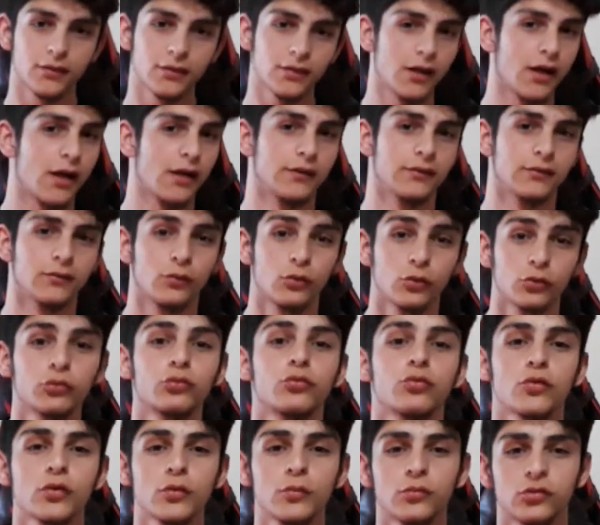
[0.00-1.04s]
Yani
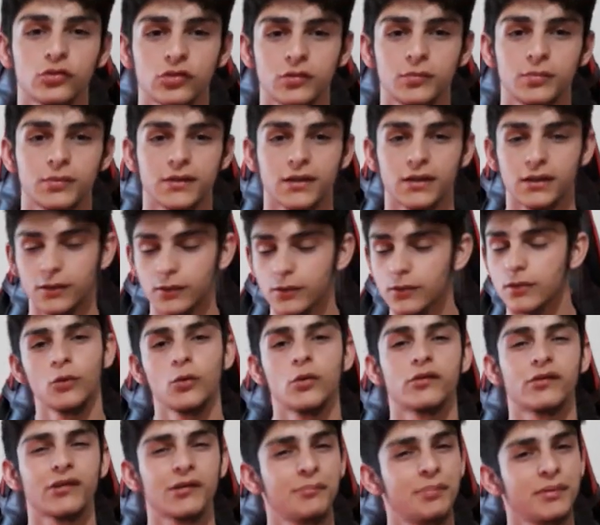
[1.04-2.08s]
osuruyormuş gibi geliyor. O
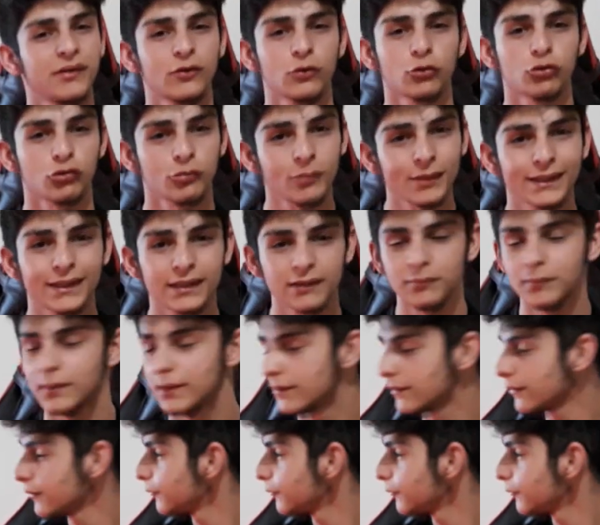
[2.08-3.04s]
yüzden pek hoşuma gitmedi.